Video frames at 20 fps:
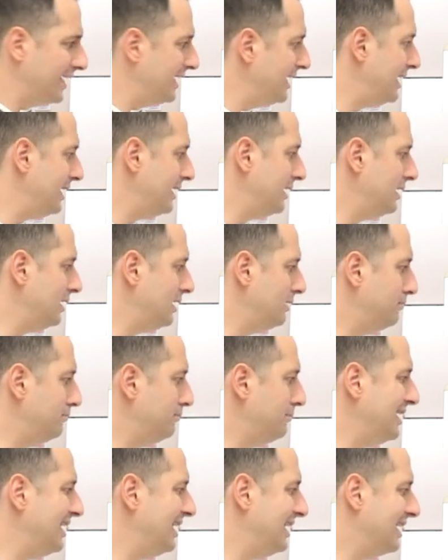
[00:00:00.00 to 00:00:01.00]
e i
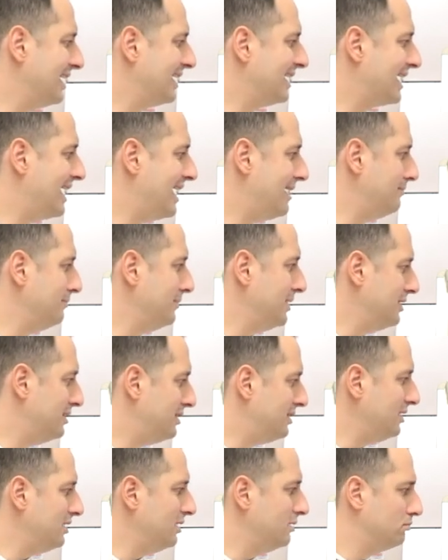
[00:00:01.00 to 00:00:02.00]
1000 g
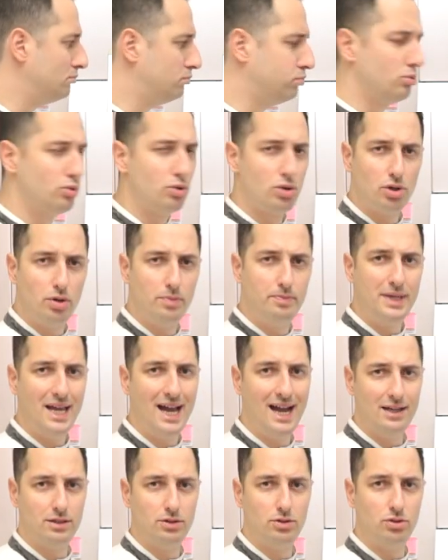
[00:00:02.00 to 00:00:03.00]
di burro
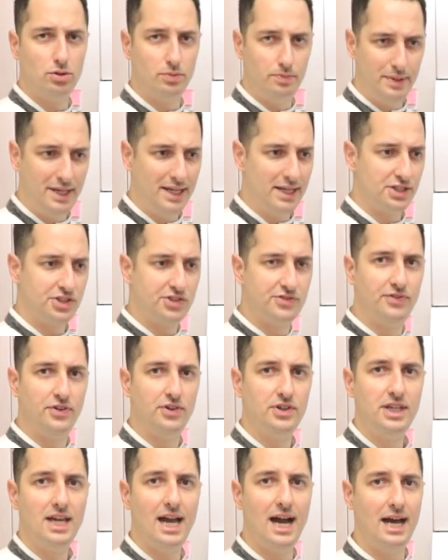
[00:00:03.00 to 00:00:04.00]
piatto per
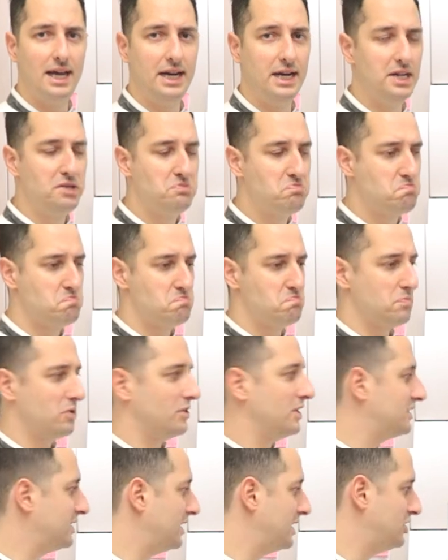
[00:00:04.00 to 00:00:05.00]
sfogliare
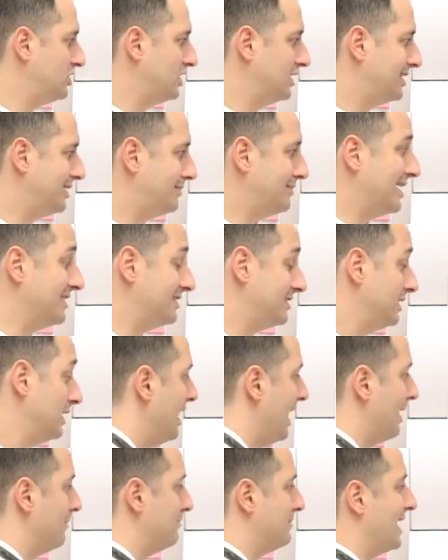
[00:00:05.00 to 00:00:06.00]
questa è la ricetta base.
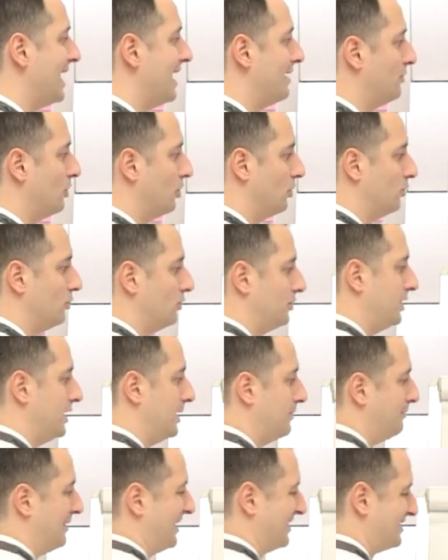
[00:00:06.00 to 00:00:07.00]
Abbiamo
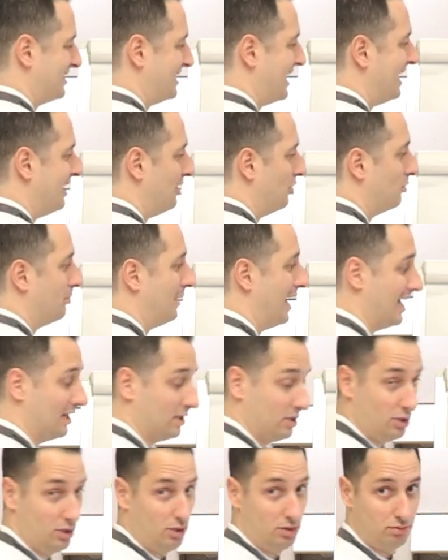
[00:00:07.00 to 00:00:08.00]
un pastello
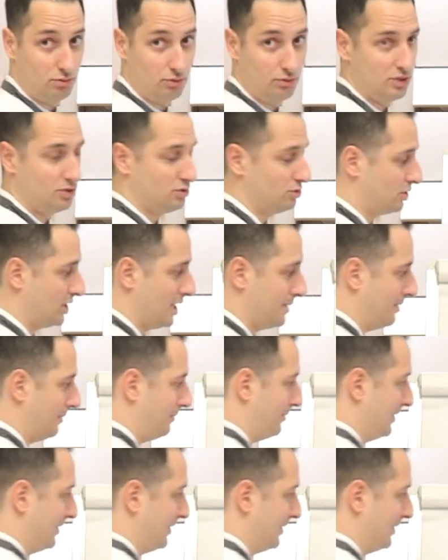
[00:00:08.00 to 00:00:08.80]
magro, questo si chiama